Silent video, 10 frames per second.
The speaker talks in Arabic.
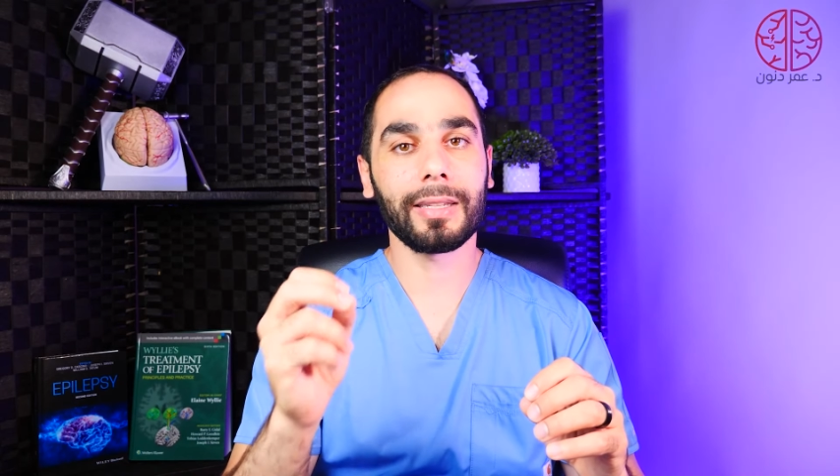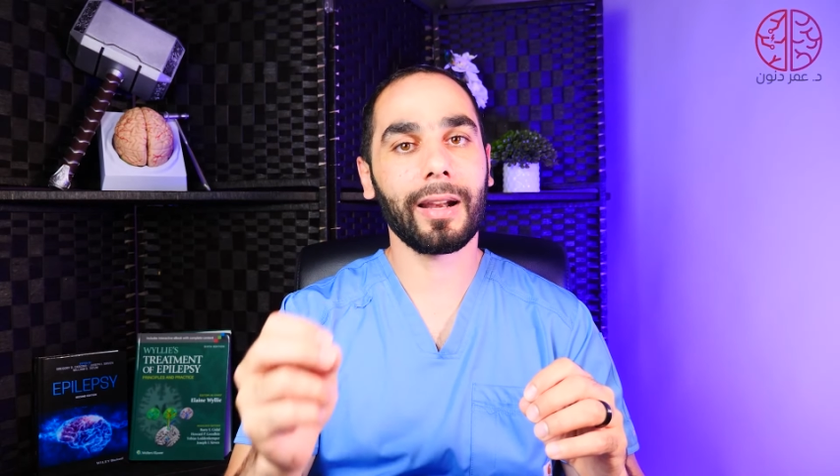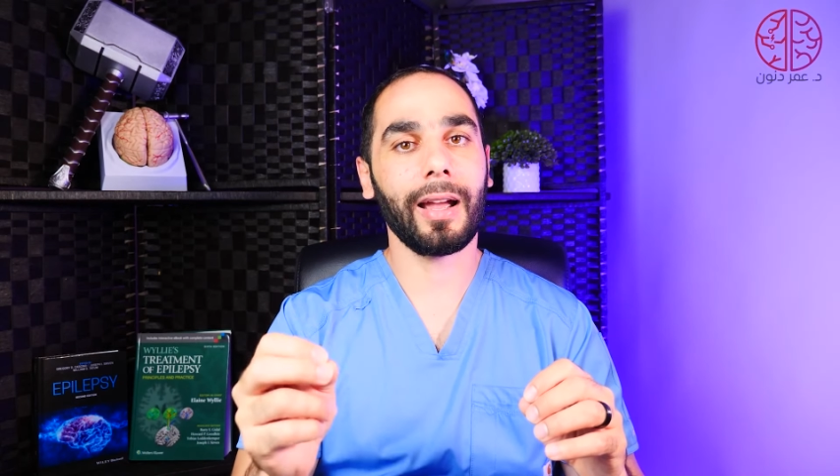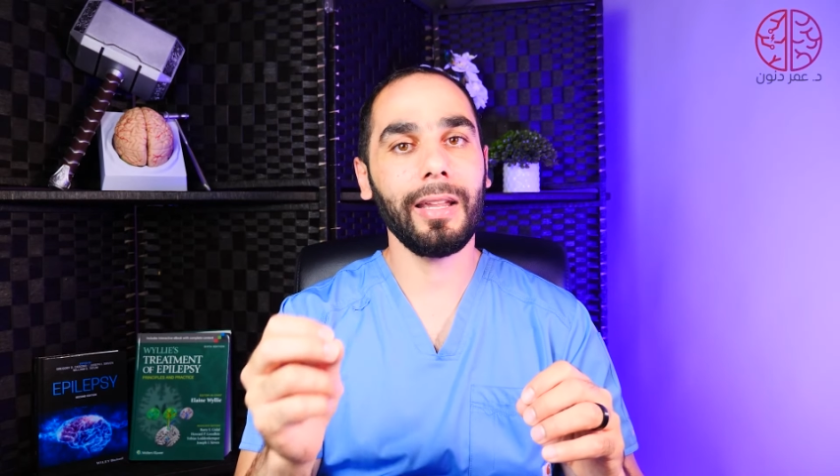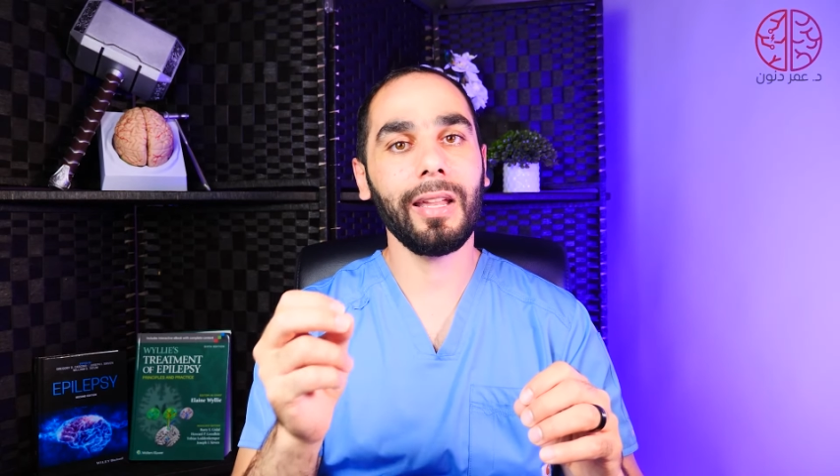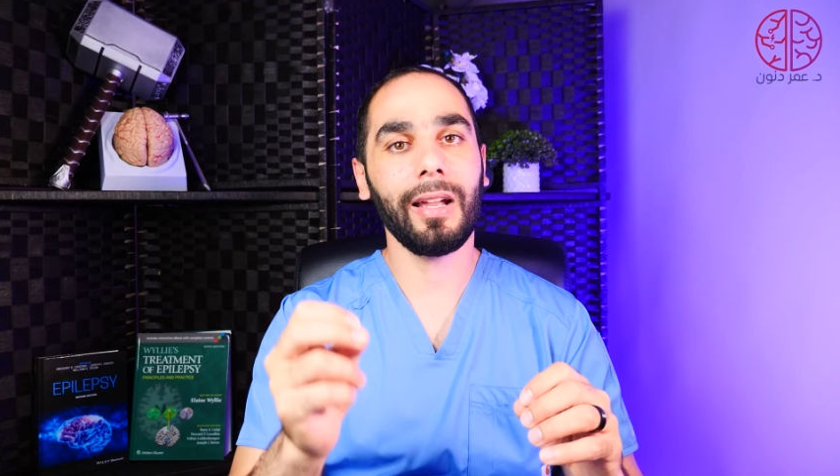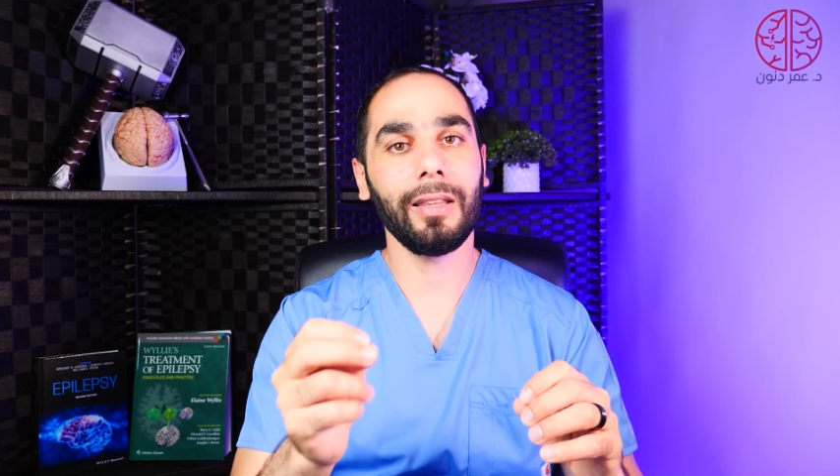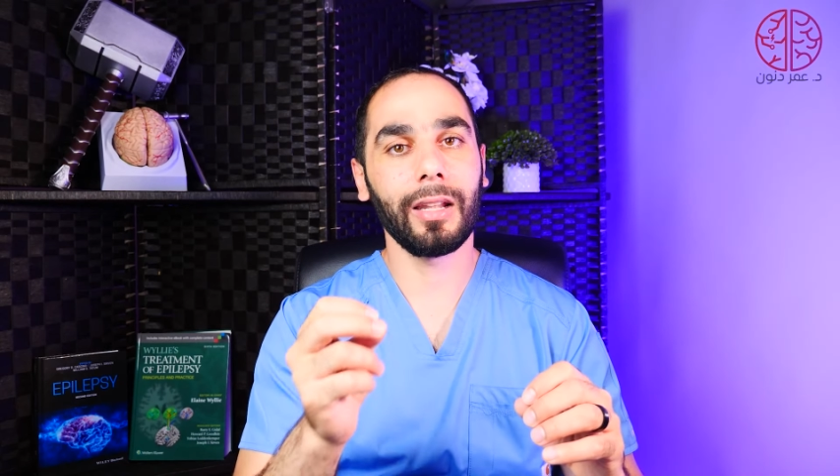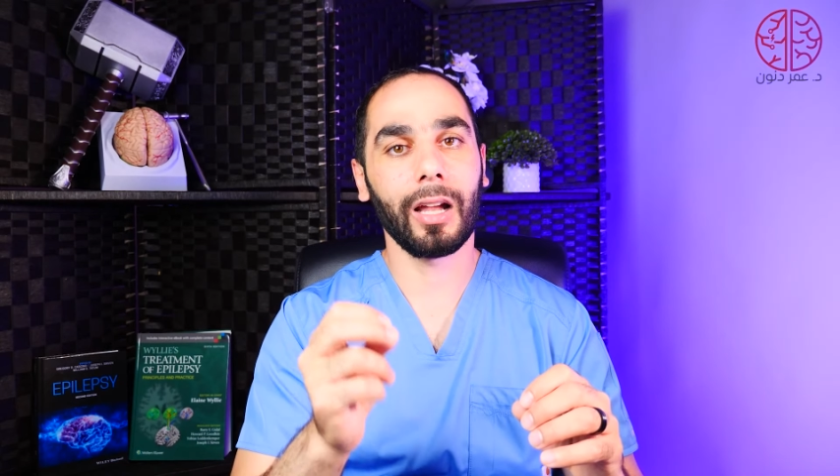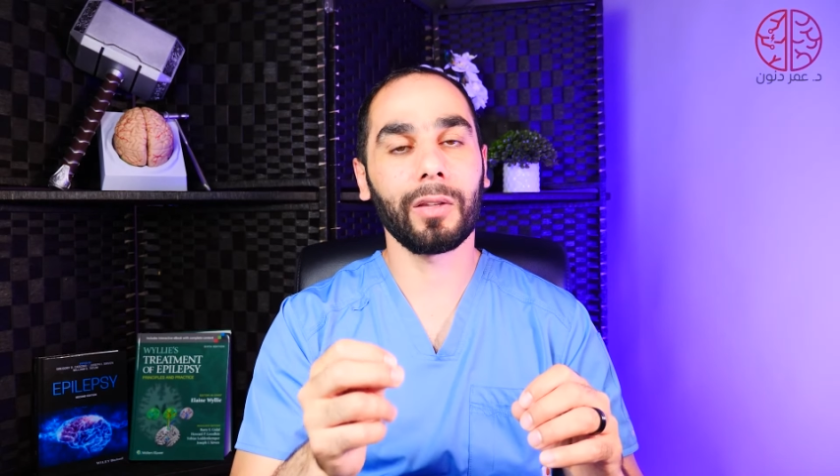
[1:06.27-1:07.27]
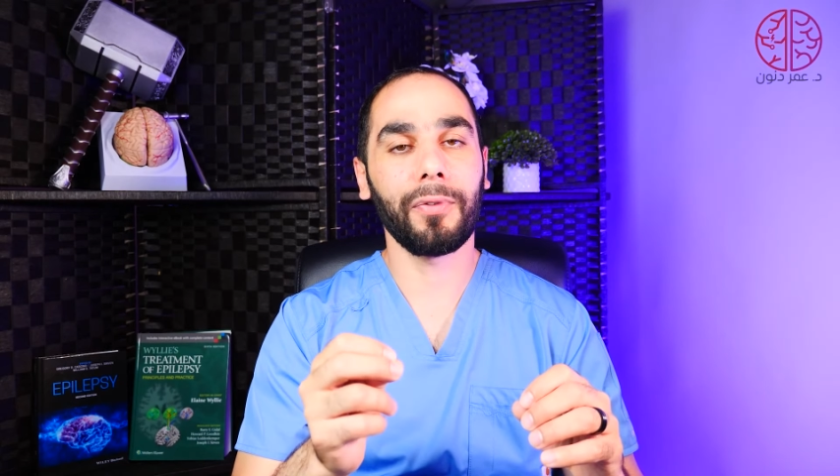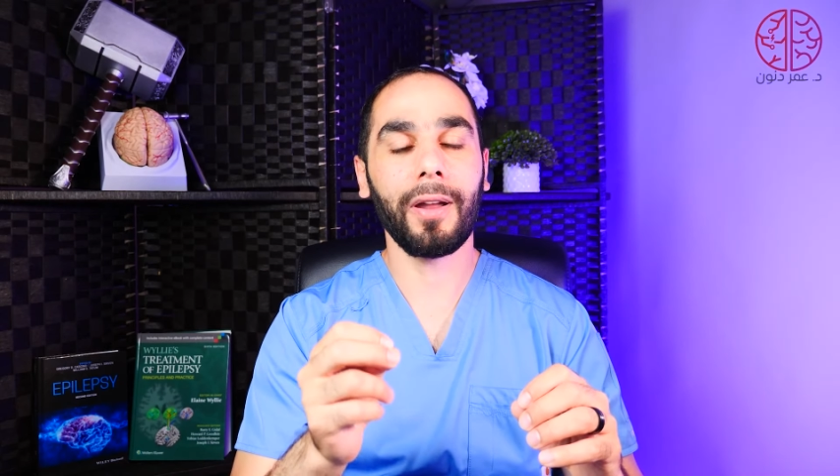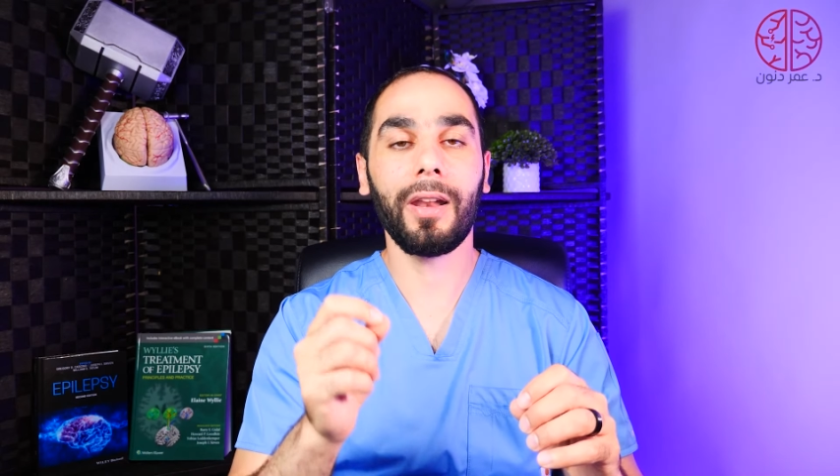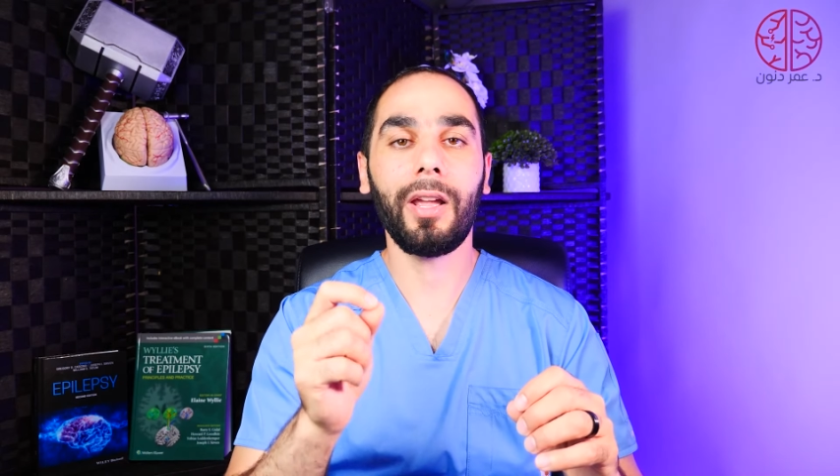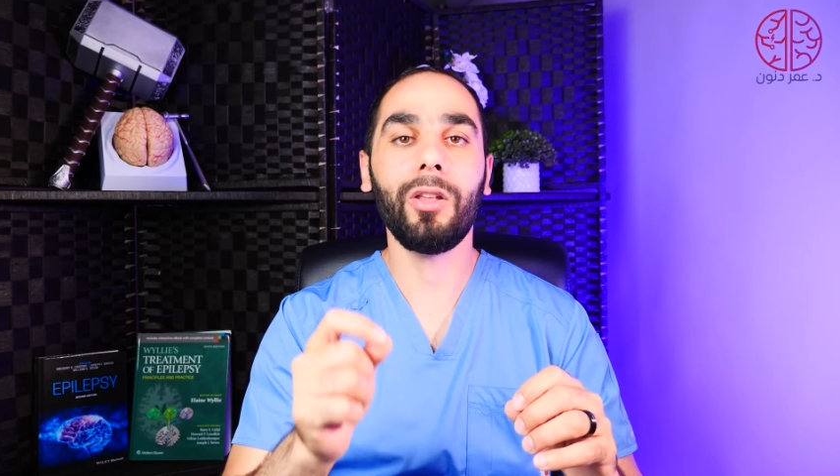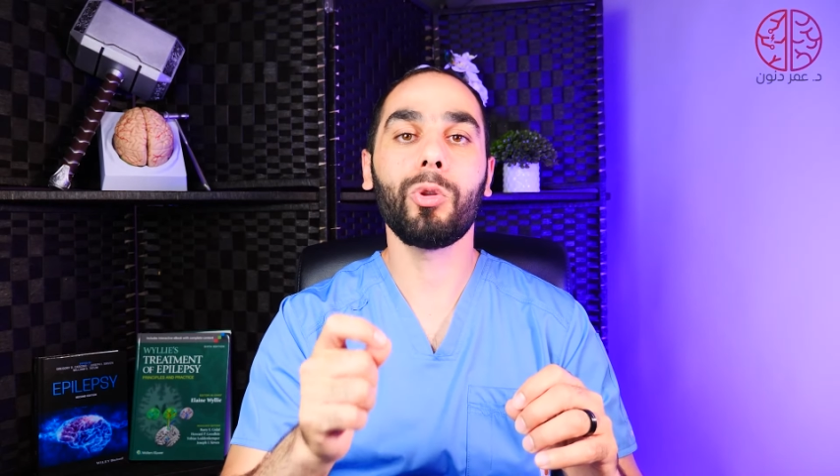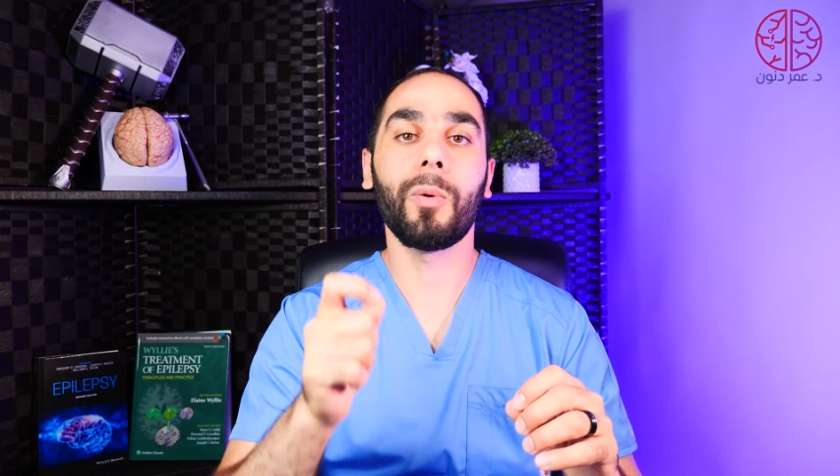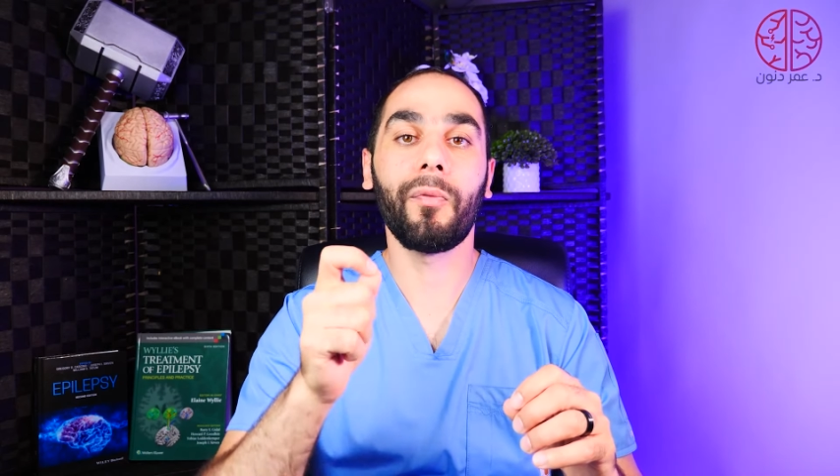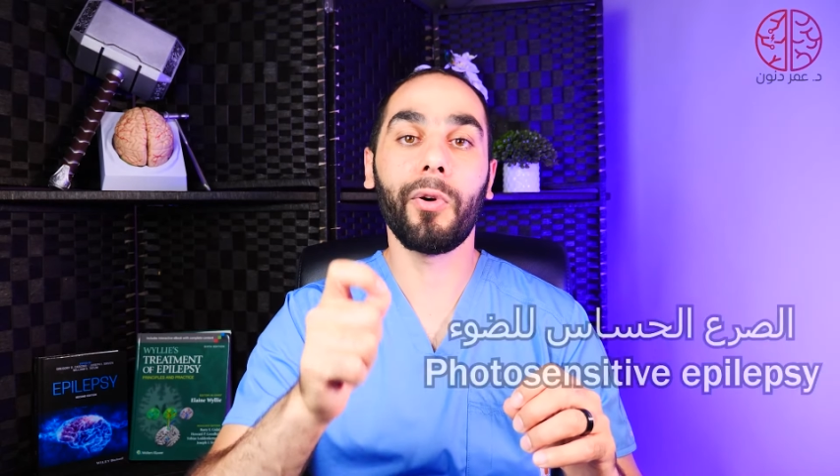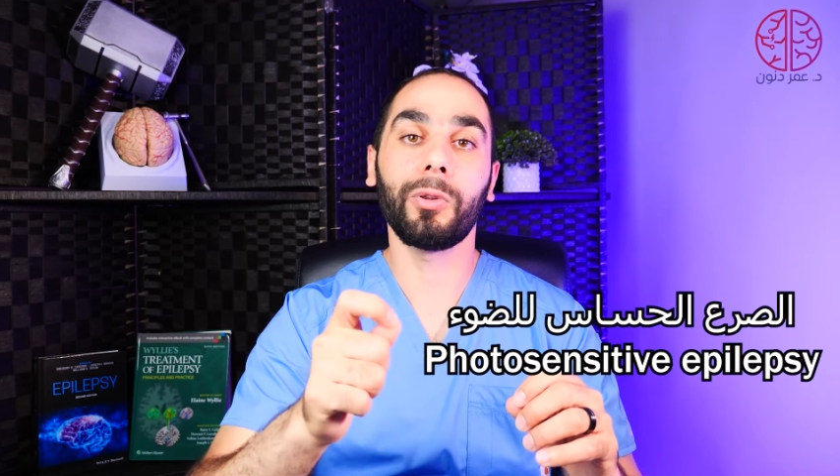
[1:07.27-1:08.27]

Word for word: صراعية عند الأطفال اللي عندهم